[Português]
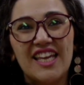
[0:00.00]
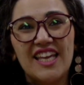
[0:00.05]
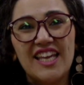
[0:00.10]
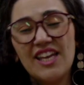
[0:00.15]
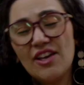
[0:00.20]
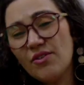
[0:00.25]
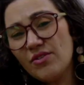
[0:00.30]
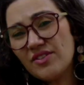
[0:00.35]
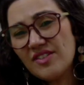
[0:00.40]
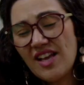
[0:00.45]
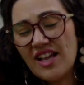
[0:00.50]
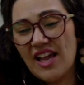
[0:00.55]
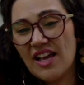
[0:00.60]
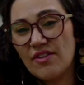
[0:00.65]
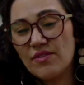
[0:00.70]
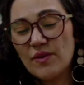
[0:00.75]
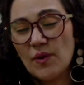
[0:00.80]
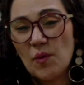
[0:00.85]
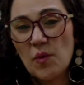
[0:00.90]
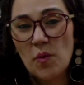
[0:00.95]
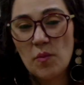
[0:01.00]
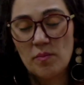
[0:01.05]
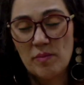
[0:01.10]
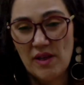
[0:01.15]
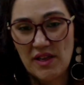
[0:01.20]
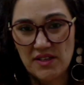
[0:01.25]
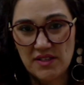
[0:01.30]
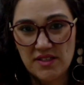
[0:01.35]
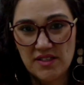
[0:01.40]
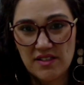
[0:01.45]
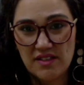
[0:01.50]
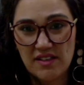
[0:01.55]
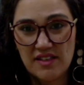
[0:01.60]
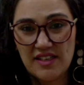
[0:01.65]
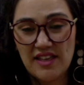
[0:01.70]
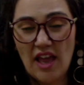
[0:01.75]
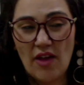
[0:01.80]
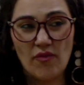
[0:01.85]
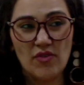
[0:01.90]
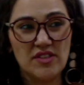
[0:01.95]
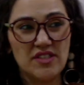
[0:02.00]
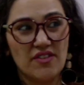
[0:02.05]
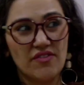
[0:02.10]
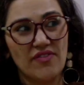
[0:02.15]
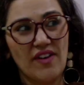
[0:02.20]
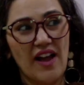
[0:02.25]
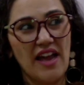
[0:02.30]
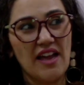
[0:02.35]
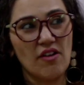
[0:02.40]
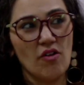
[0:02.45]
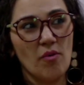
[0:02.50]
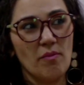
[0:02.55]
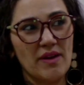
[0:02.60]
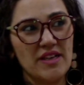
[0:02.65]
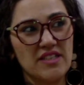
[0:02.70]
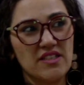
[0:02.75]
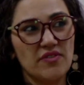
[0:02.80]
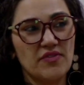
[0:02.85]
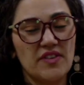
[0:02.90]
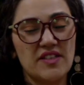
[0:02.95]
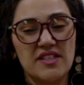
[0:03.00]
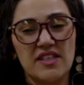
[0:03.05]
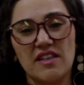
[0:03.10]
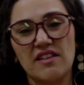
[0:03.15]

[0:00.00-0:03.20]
e o salário não compensa. E aí você vai e começa a fazer